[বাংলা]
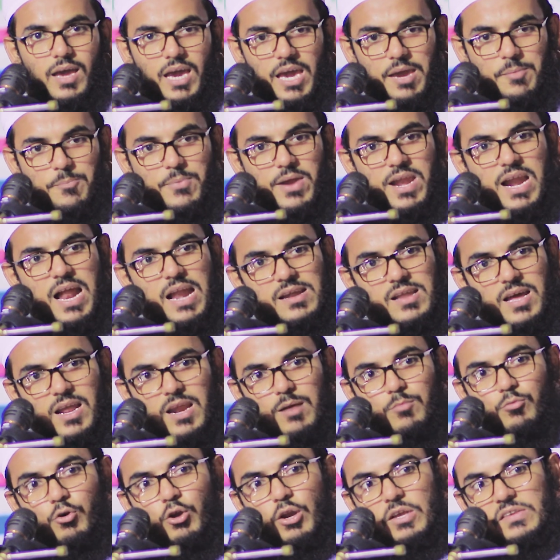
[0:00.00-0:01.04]
এই
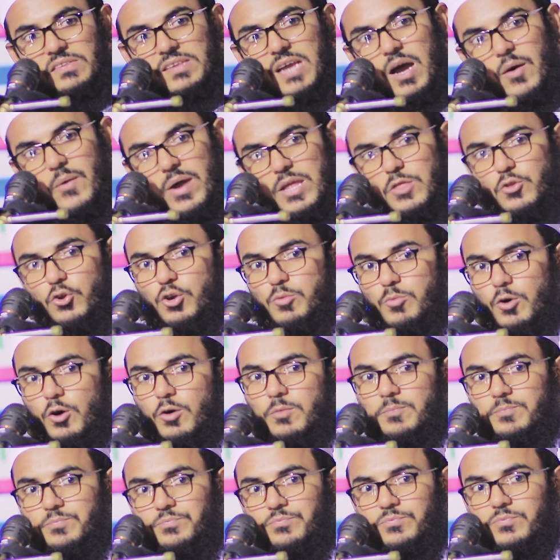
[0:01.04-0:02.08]
বিড়ালটারে মরিচ খাওয়াইতে হইব
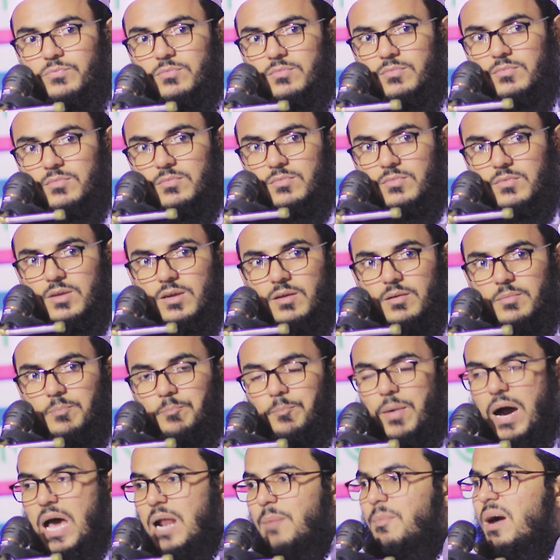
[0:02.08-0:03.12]

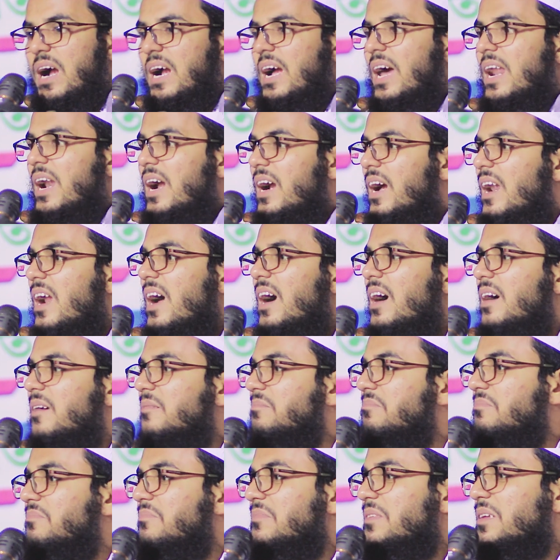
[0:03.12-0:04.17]
পারবা কারা কারা
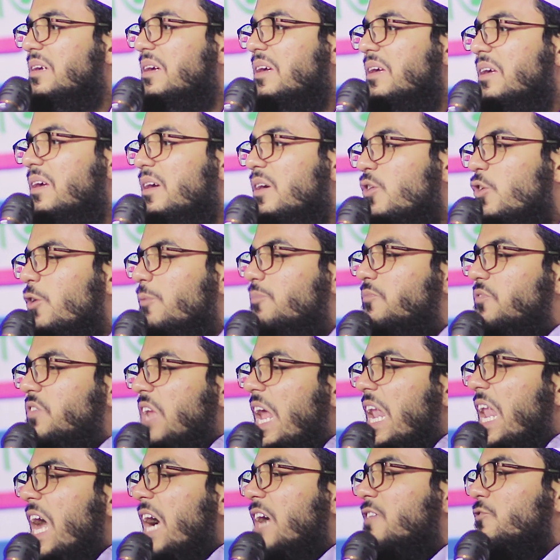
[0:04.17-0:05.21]
খুব
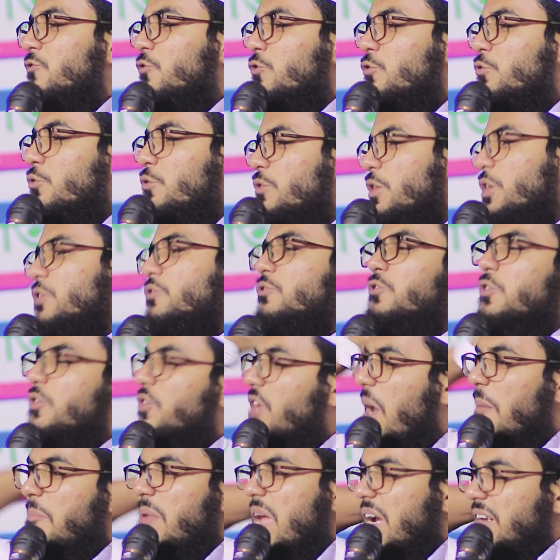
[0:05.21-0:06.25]
চালাক চতুর তিনজন
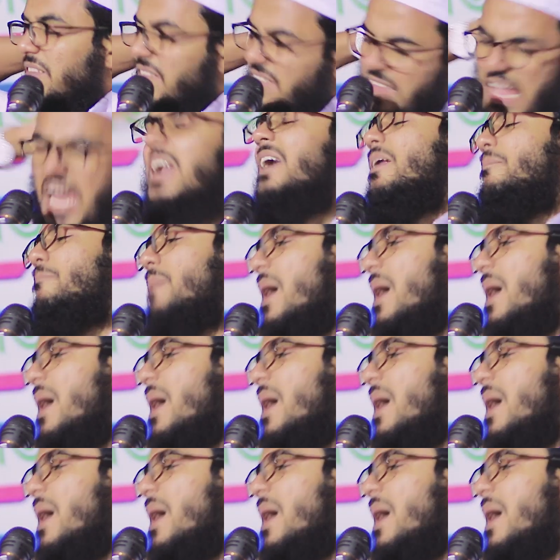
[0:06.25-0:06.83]
সামনে গেছে স্যার এটা